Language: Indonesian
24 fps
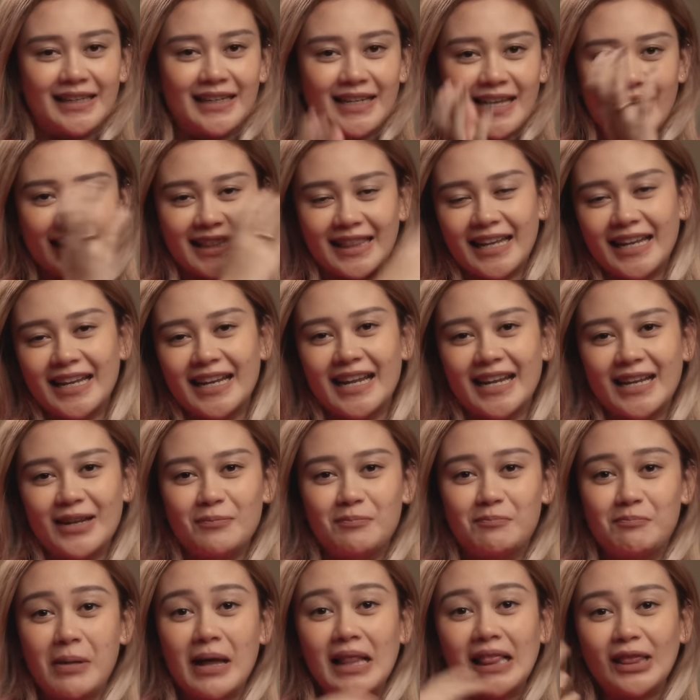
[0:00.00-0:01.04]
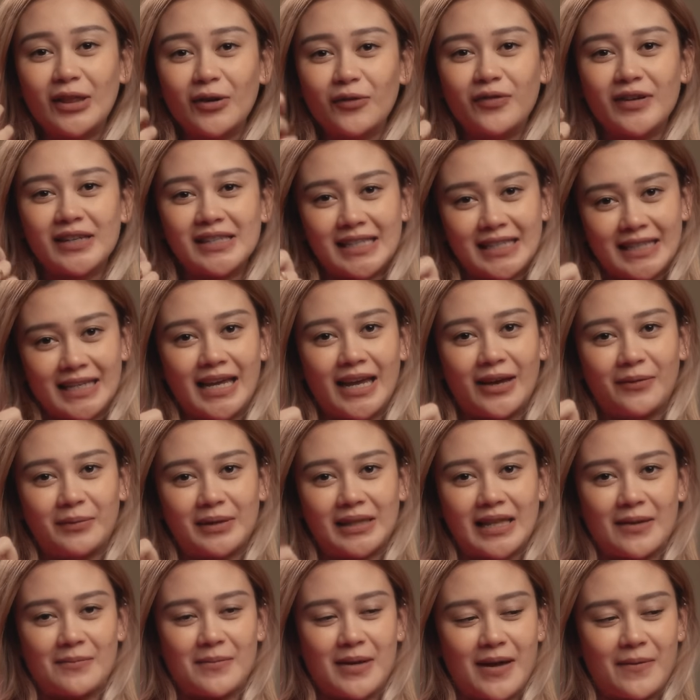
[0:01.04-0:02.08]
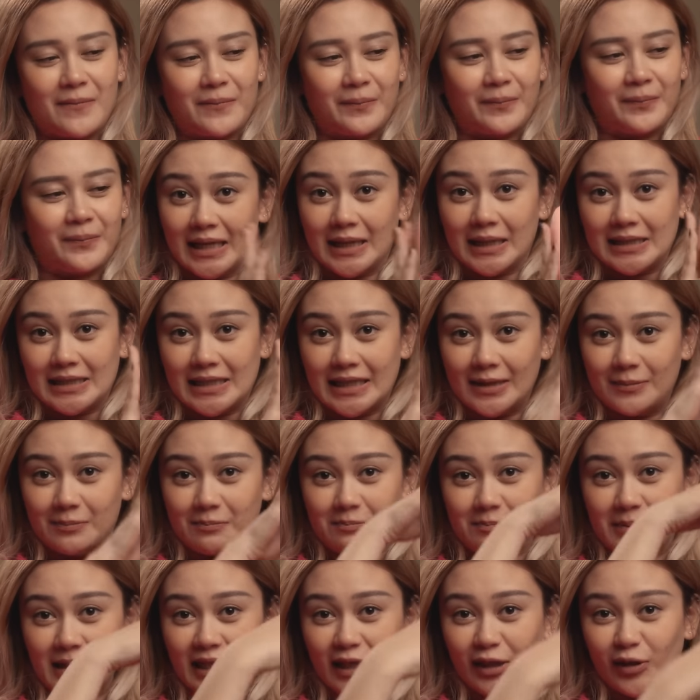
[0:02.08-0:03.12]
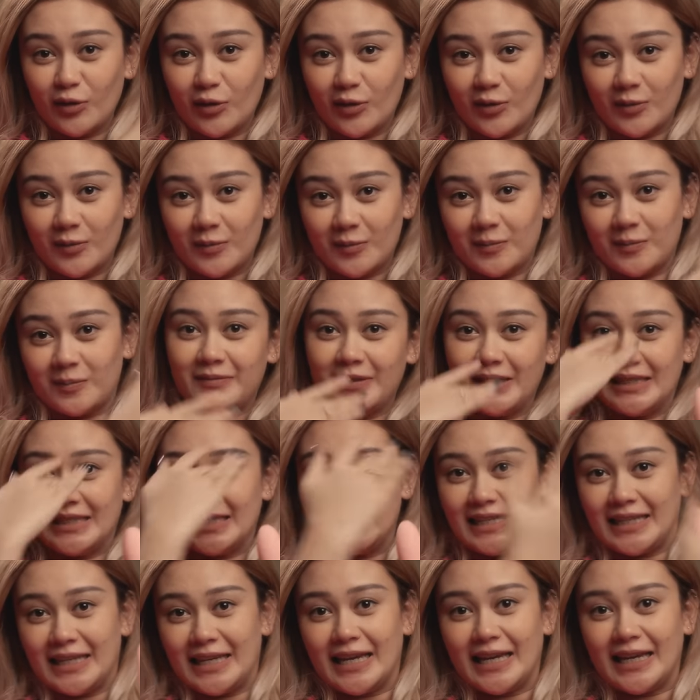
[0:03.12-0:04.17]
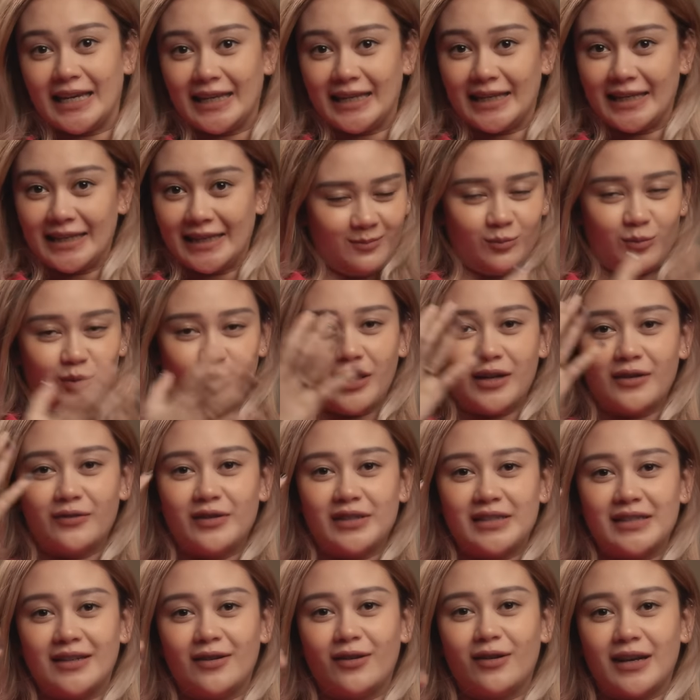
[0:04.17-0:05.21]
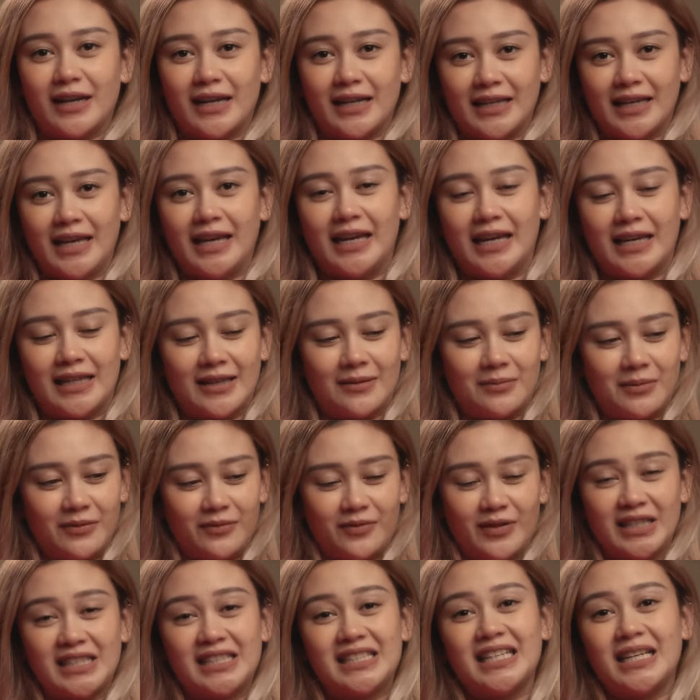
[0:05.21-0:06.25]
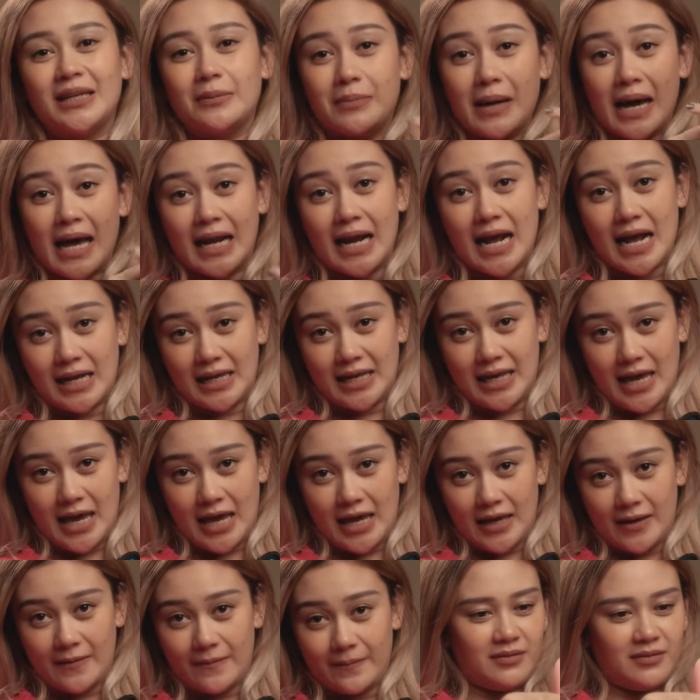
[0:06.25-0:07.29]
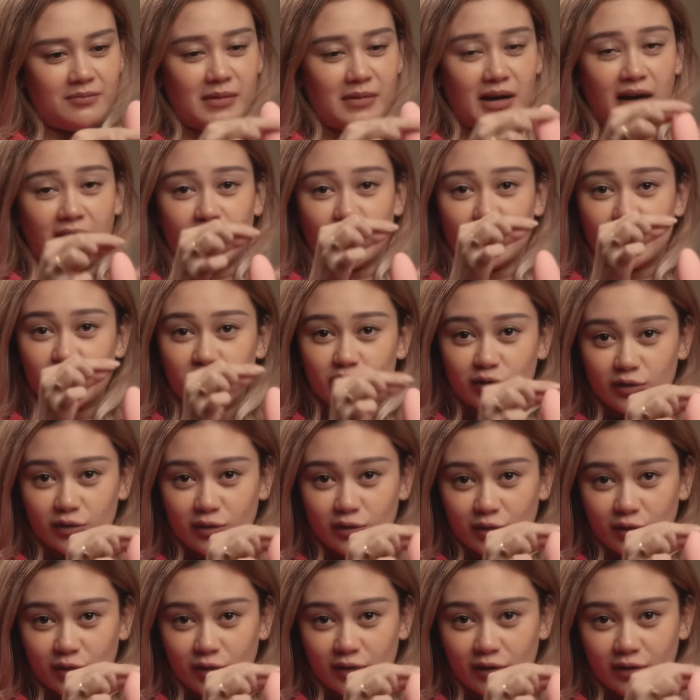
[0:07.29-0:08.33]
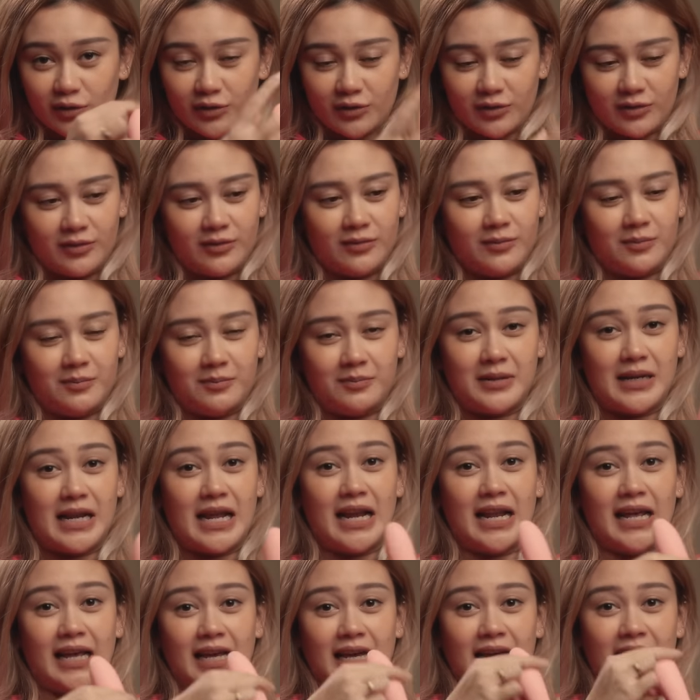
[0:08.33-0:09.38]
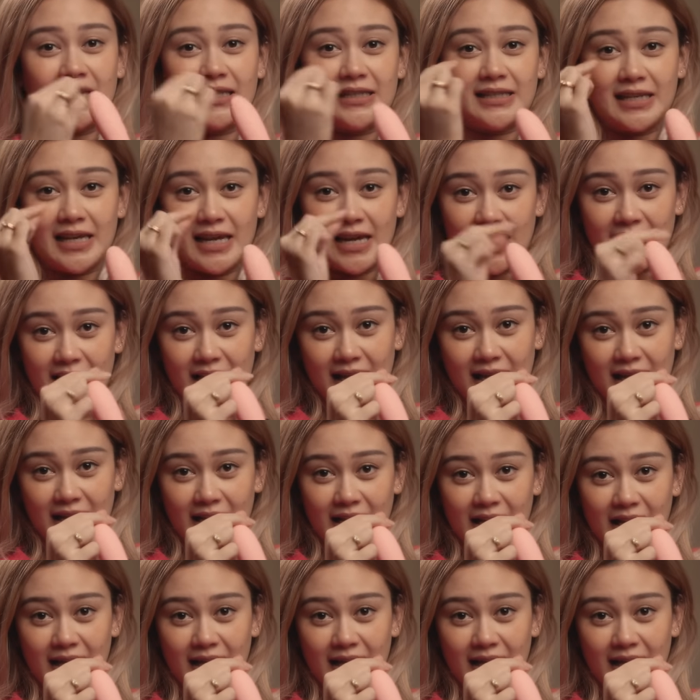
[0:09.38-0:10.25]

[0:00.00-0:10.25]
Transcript: Kelihatan dari bentuk fisiknya yang pertama. Jadi bentuk fisiknya. Bukan fisik orangnya ya, tapi fisik barangnya. Mengerucut, belalai gajah.